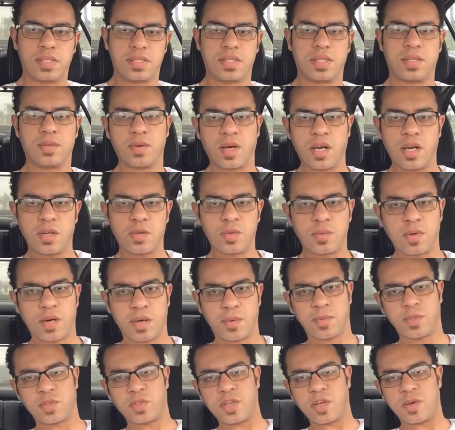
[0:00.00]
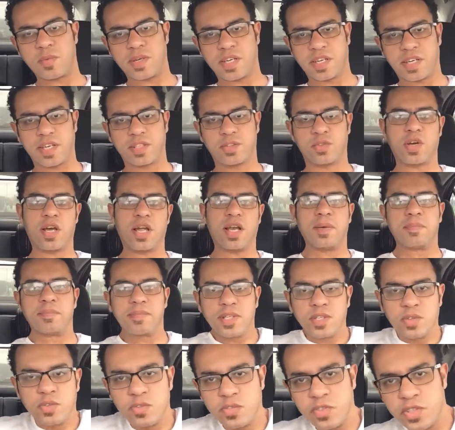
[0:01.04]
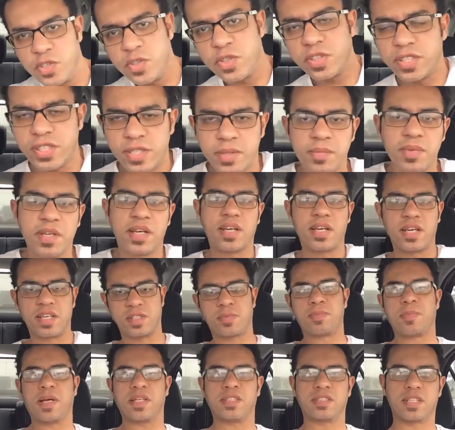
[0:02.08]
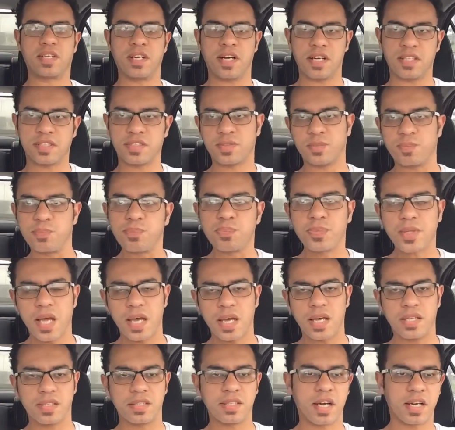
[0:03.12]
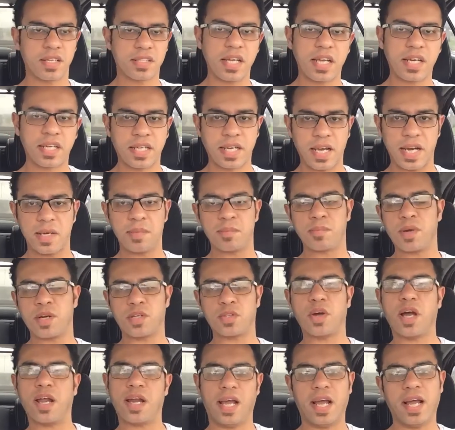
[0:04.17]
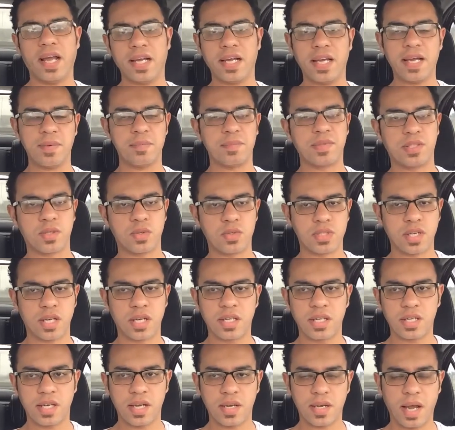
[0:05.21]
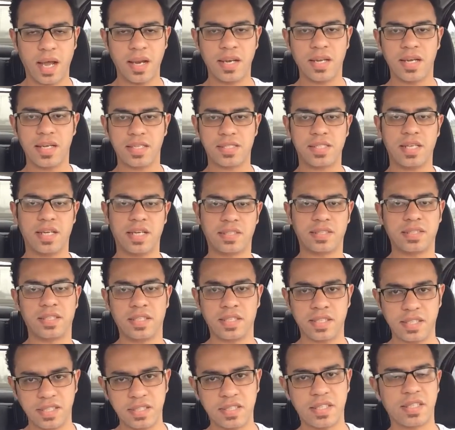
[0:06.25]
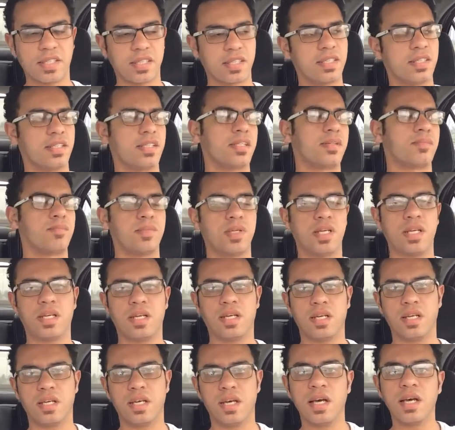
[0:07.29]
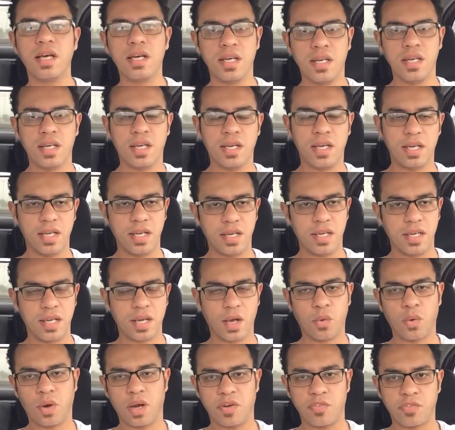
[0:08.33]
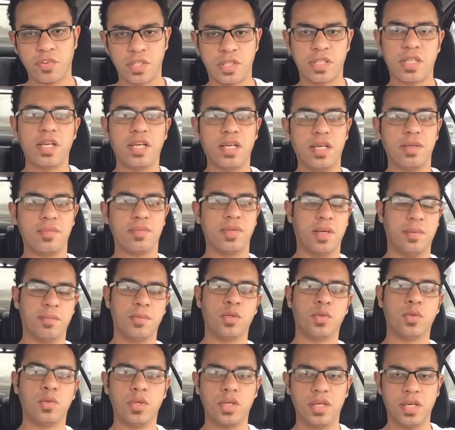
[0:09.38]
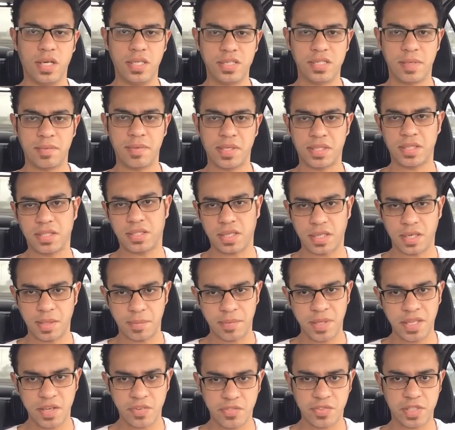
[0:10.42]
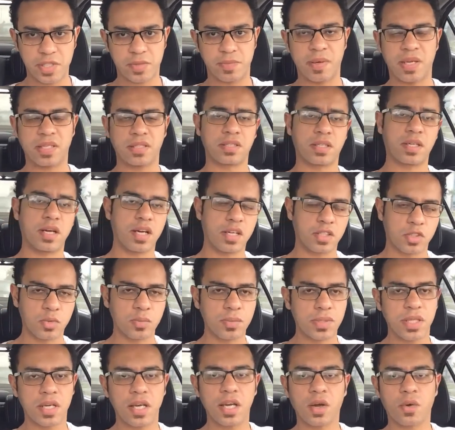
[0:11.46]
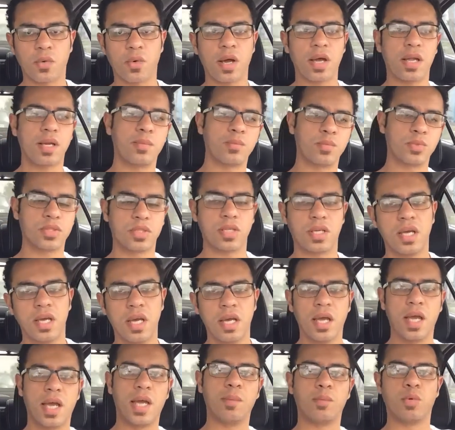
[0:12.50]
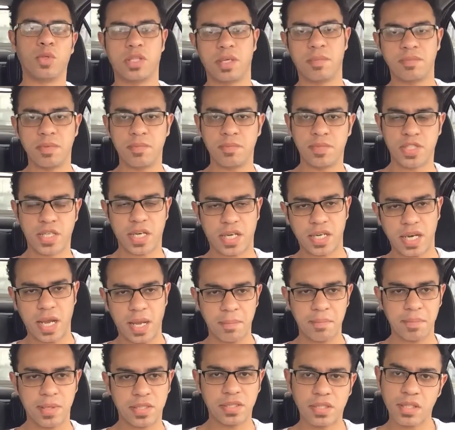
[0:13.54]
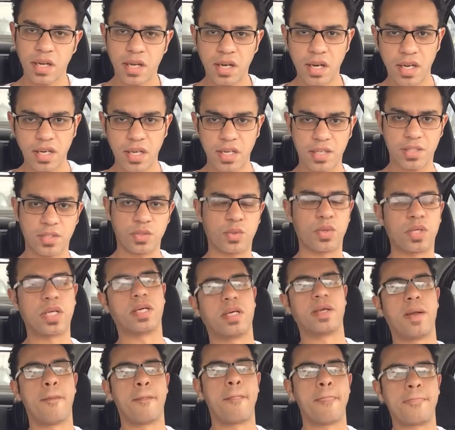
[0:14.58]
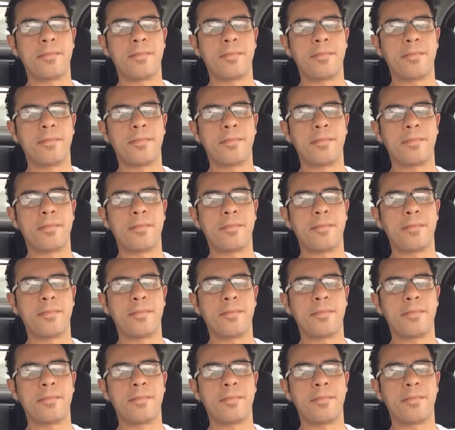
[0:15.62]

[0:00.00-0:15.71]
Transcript: السلام عليكم ورحمة الله وبركاته أهلا بيكم فيديو جديد من اكسباند آه، كارت النهاردة هنتكلم برضو عن حاجة بتوصل لنا عنها أسئلة كتير جدا جدا من ال... آه، الإخوة الأفاضل اللي بيعملوا الحسابات التجريبية في اكسباند كارت ومن الإخوة الم... المهتمين بشكل عام بالتجارة الإلكترونية